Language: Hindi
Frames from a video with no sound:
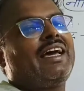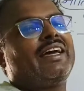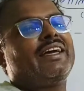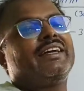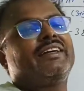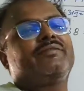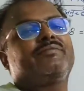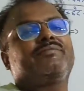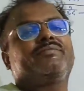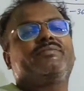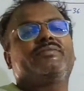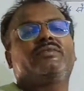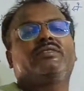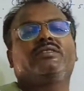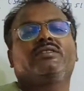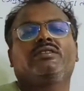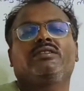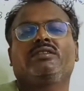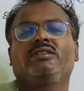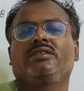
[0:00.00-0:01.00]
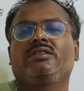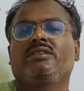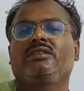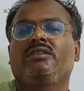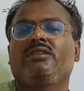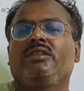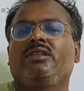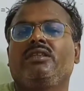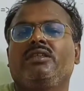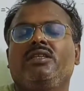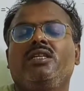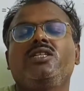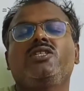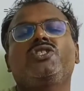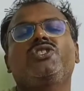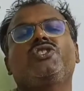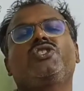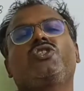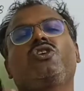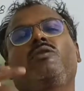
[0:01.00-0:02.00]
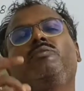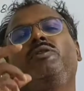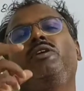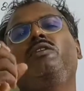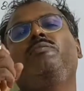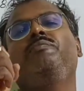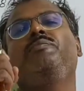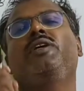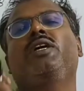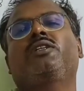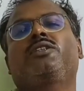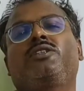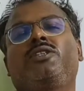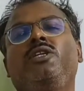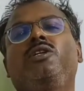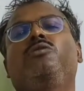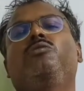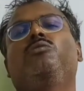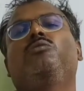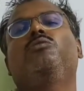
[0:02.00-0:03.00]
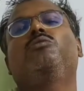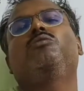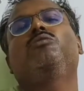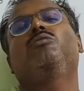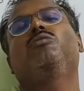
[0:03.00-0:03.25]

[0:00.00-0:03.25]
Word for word: है कि सभी व्यक्ति को